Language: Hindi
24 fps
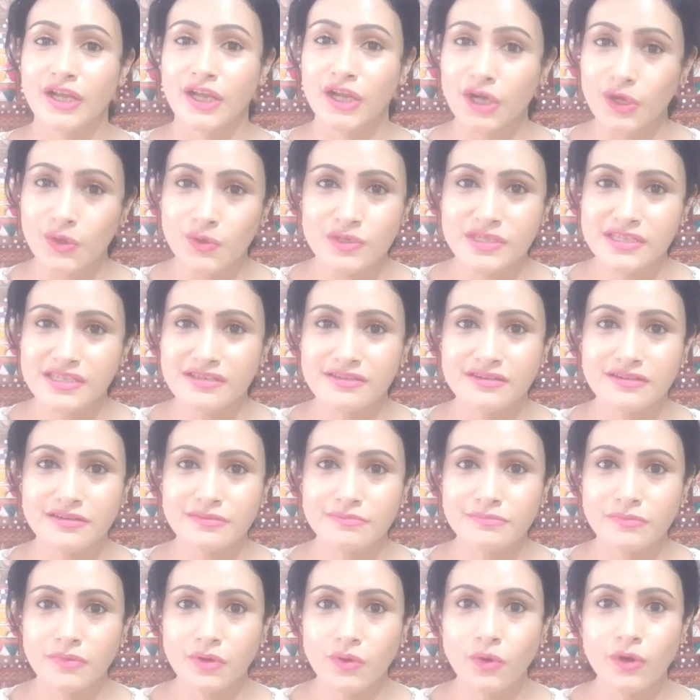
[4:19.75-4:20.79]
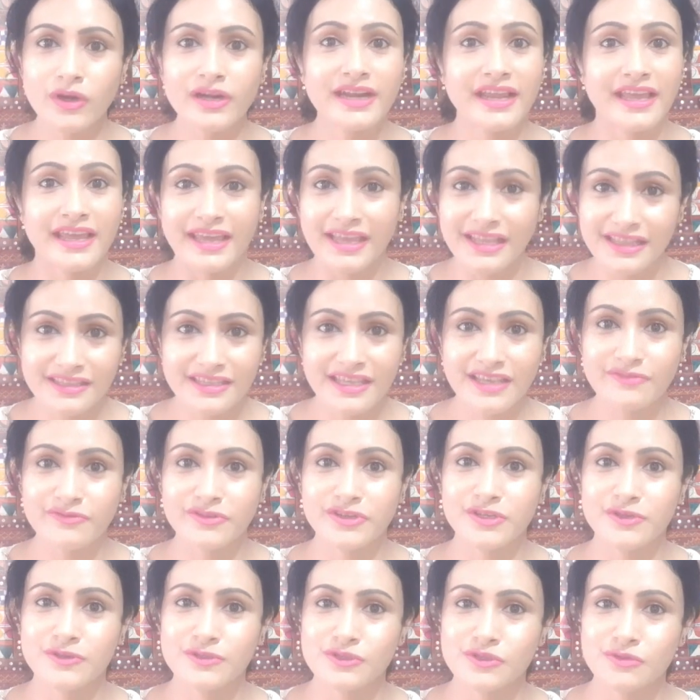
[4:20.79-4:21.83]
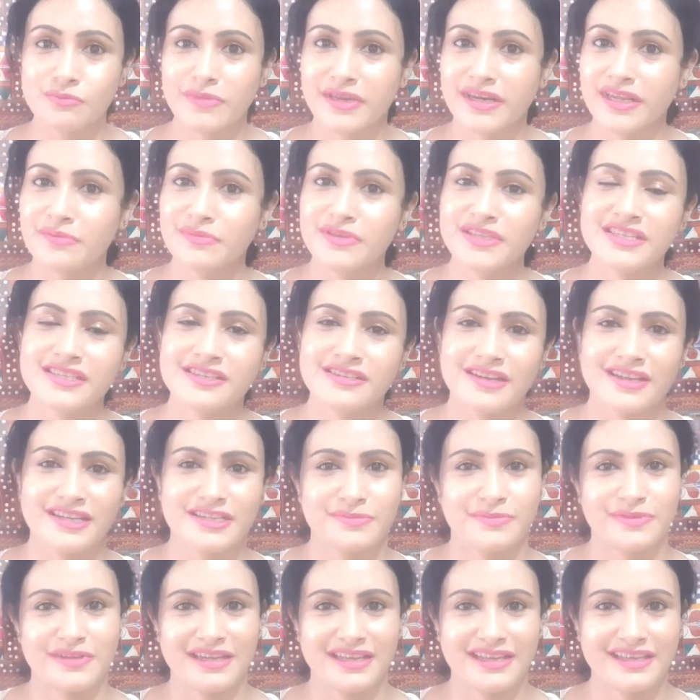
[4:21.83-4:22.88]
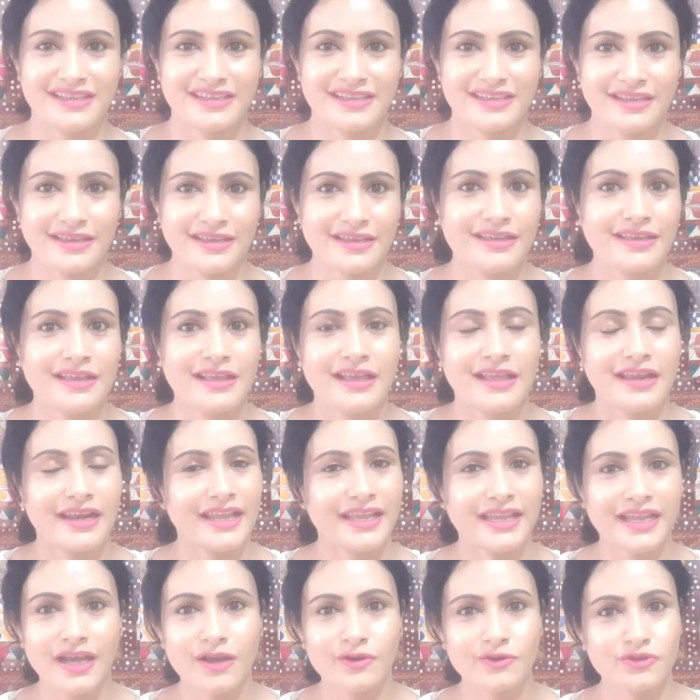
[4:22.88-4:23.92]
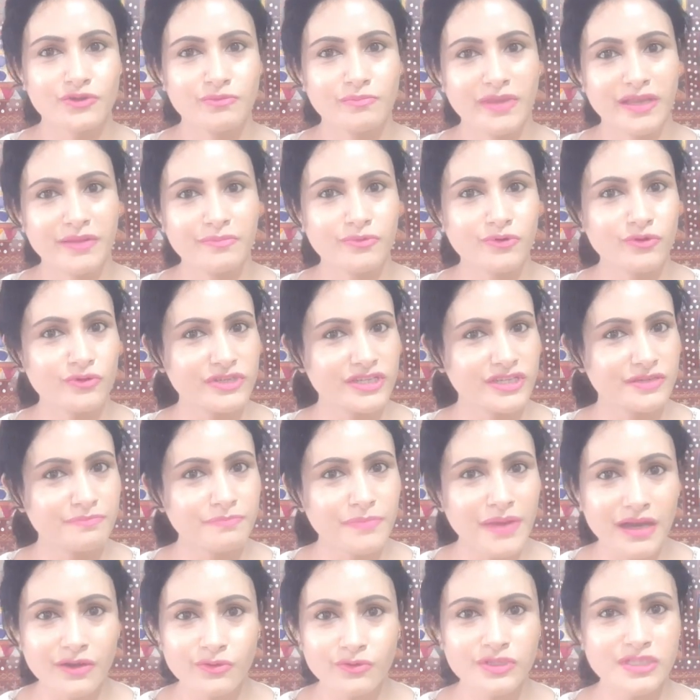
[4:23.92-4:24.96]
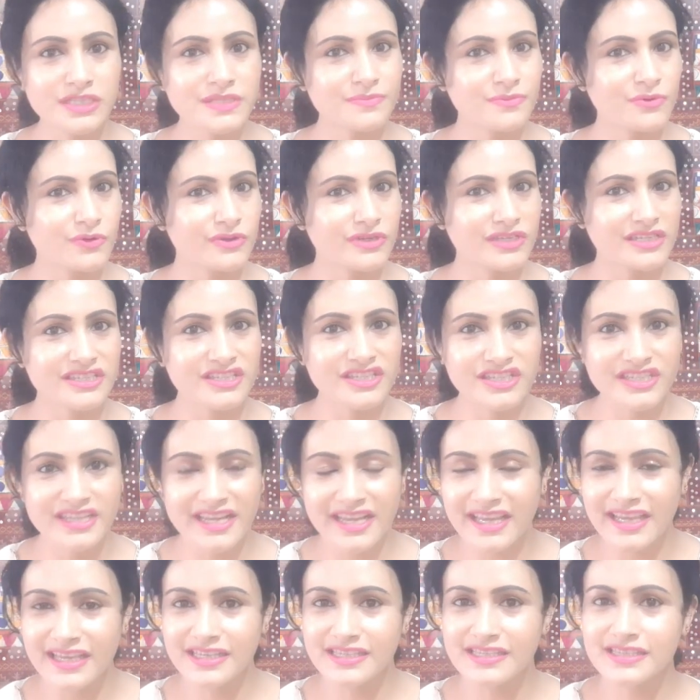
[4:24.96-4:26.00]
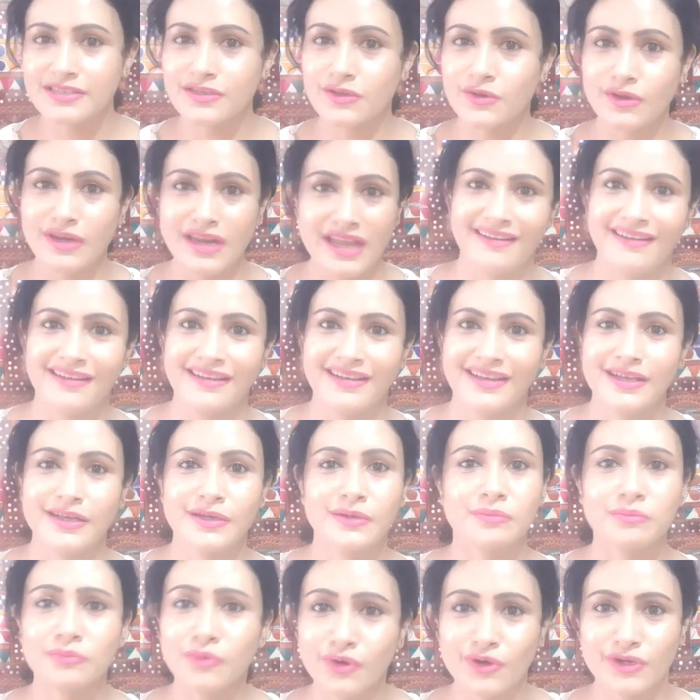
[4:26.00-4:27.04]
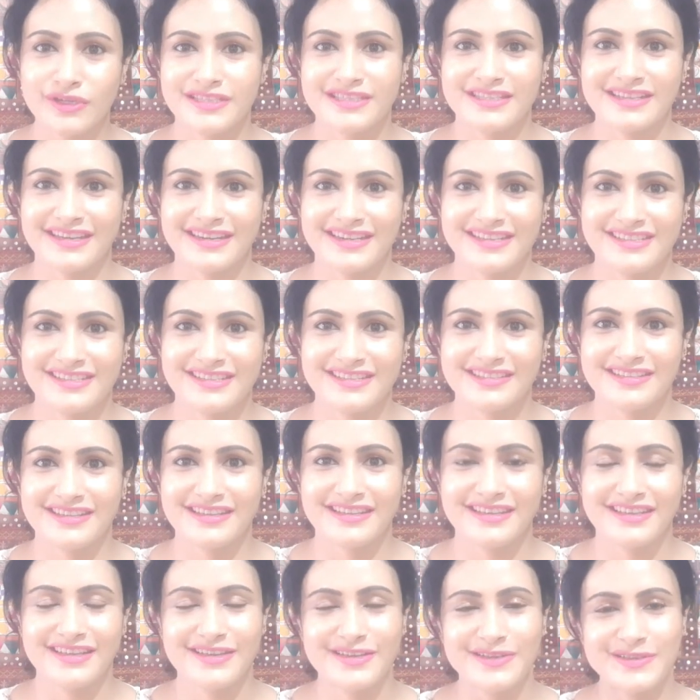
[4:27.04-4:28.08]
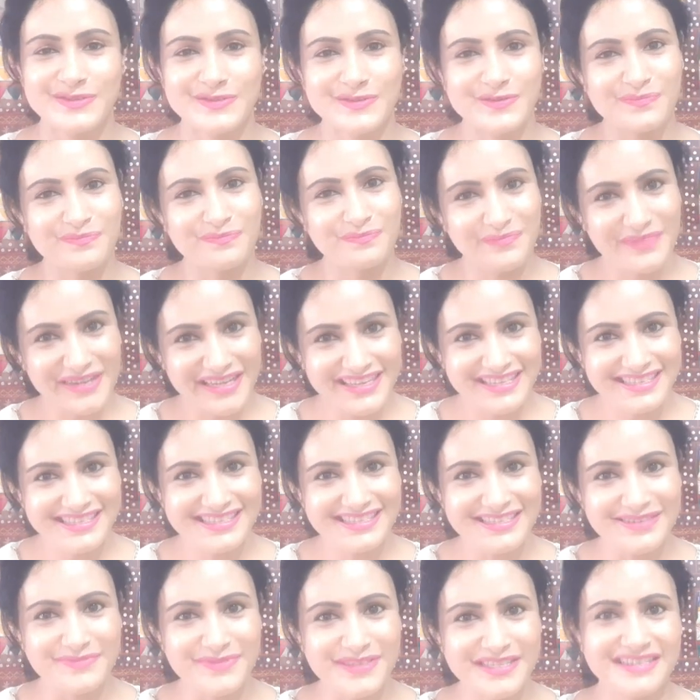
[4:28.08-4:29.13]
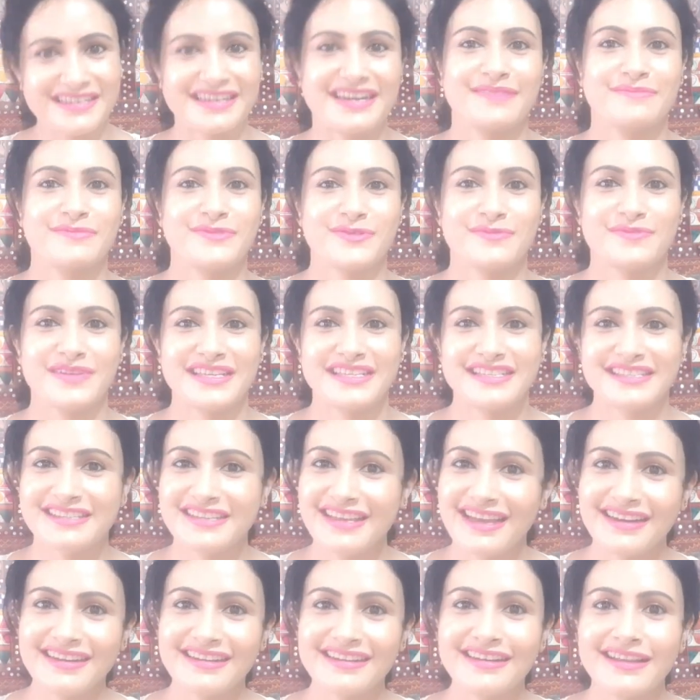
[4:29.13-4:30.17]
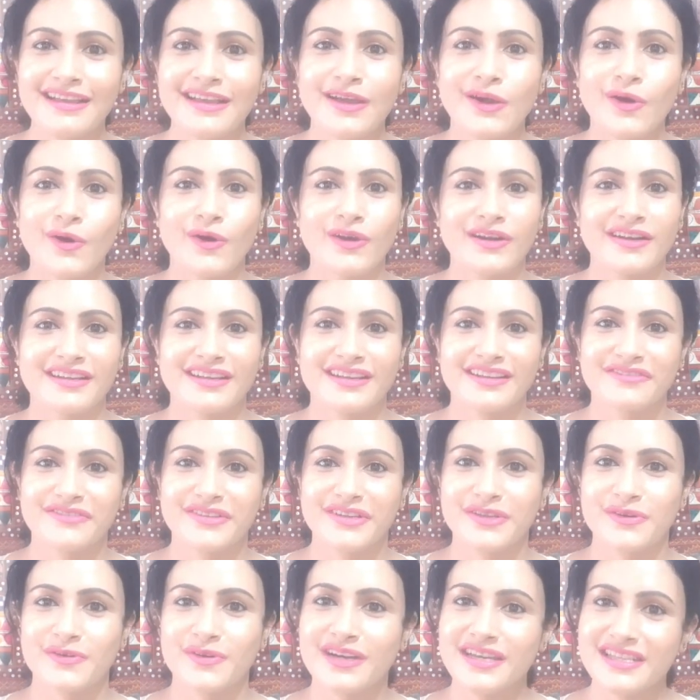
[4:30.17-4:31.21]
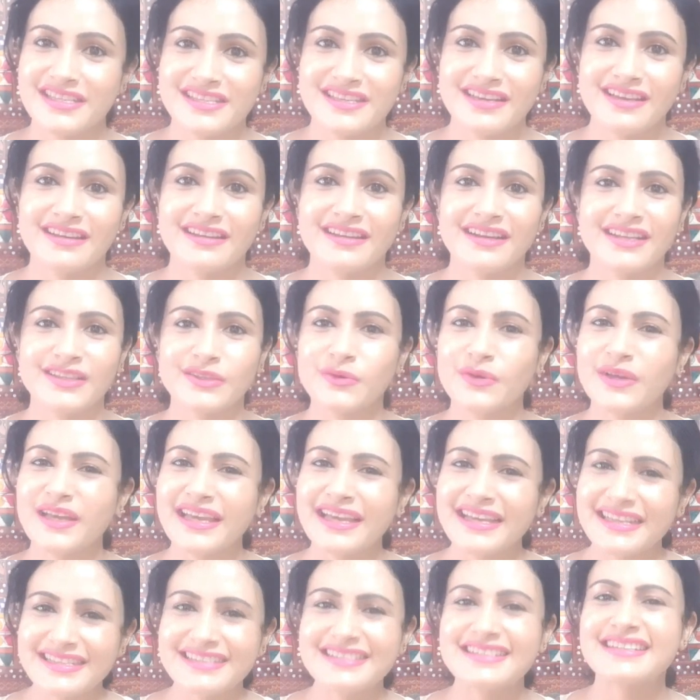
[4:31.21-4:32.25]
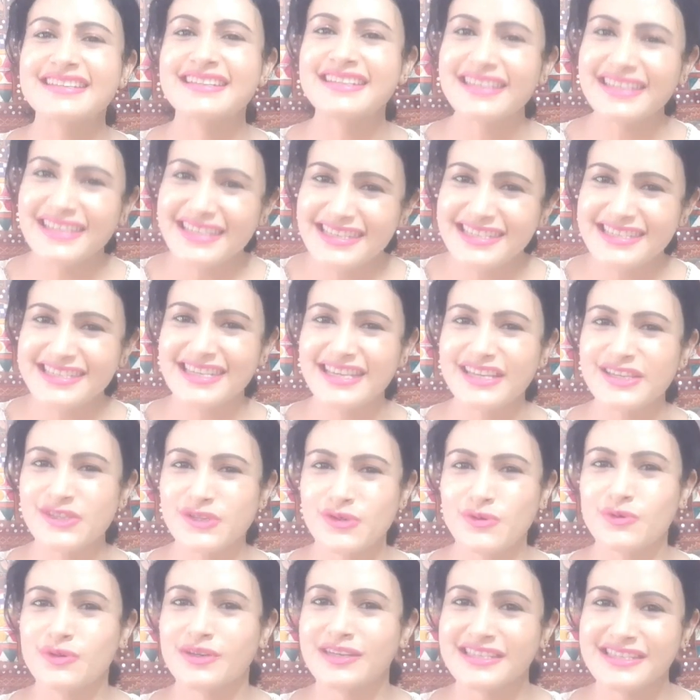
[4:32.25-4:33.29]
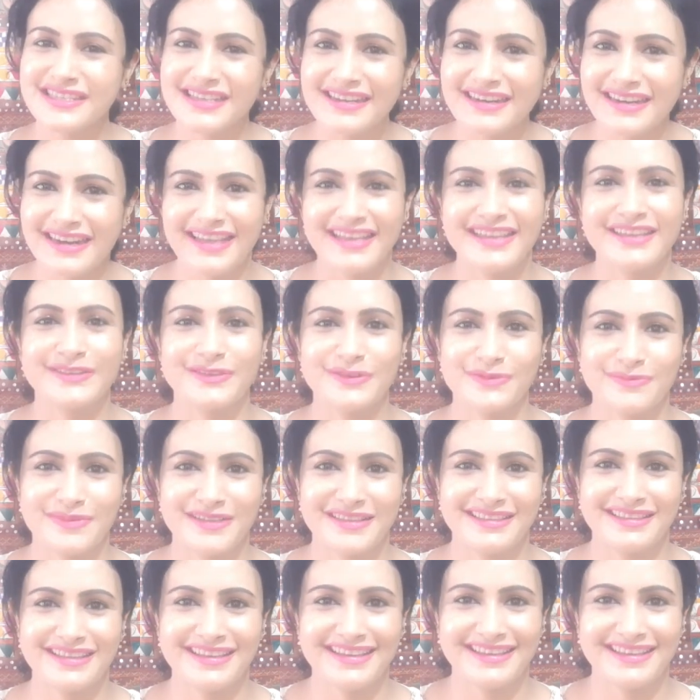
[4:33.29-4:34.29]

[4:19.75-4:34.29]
ग्लो सरम और हेल्थ के वीडियोज़ तो मैंने अभी स्टार्ट भी नहीं किए हैं लाइक हाउ टू मेक प्रोटीन पाउडर्स प्रोटीन शेक्स collagen बहुत सारी चीज़ें सो प्लीज़ सब्सक्राइब टू माई चैनल और अगर वीडियो अच्छा लगा तो एटलीस्ट एक छोटा सा लाइक तो बनता